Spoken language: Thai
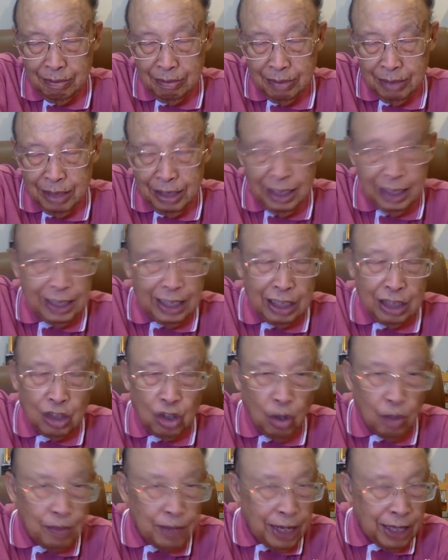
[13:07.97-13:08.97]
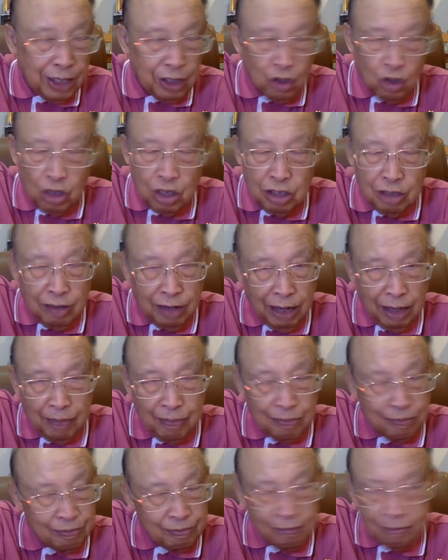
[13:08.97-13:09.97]
ที่อาจารย์ตอบได้ก็คือว่า
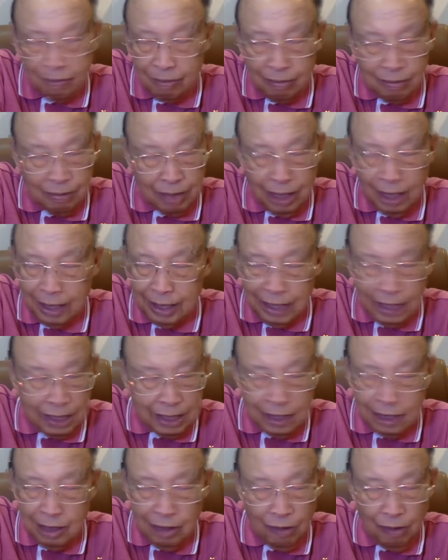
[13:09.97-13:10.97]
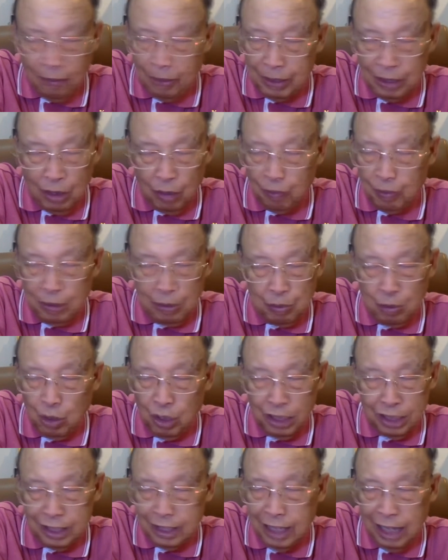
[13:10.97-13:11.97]
อาจารย์เสือว่าพระเจ้าปินปัว
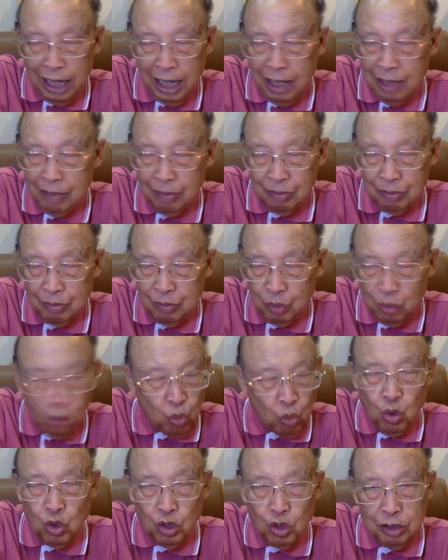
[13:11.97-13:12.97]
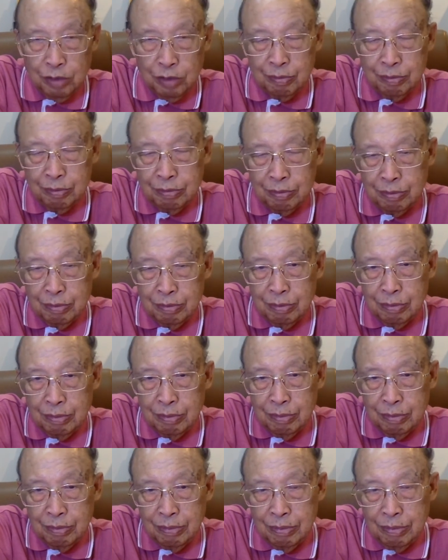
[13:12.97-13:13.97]
รักษา ทุกคน
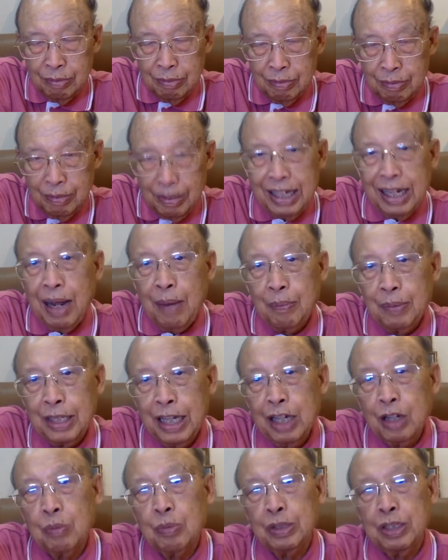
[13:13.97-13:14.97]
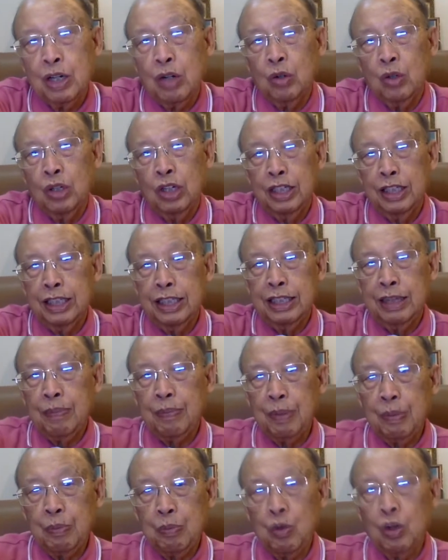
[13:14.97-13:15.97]
แม่น้ำพระทัยของพระเจ้าที่จะ
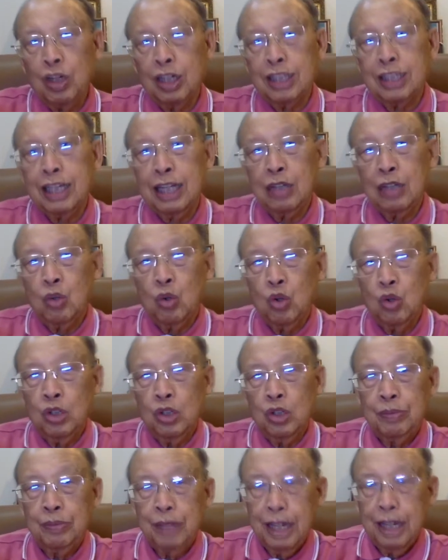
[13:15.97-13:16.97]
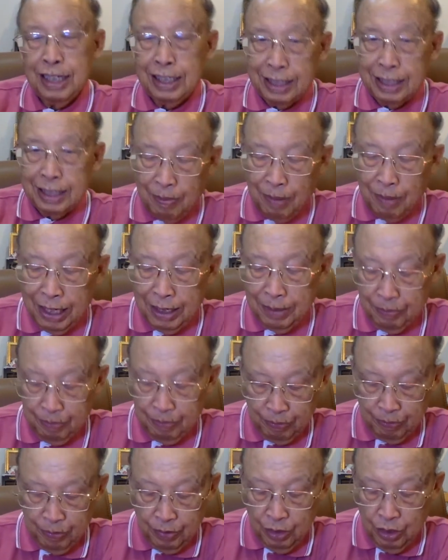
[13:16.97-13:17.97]
ปินปัวรักษาทุกคน อันนั้นสำคัญ
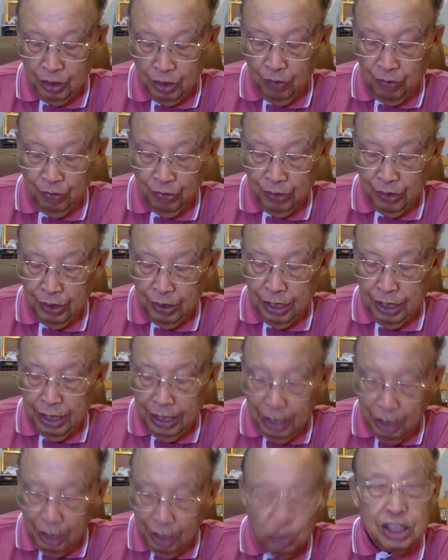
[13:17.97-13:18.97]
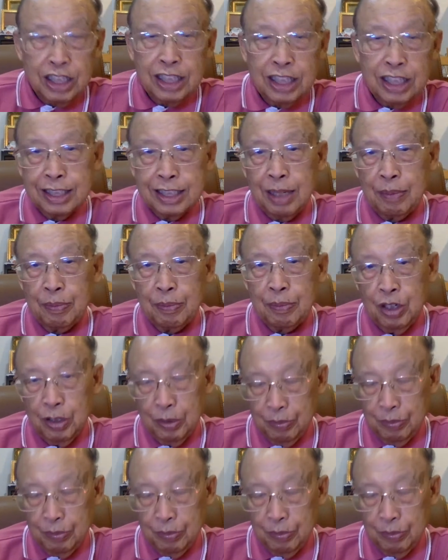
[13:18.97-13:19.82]
เนาะแล้วเสือยังสั่นพี่น้อง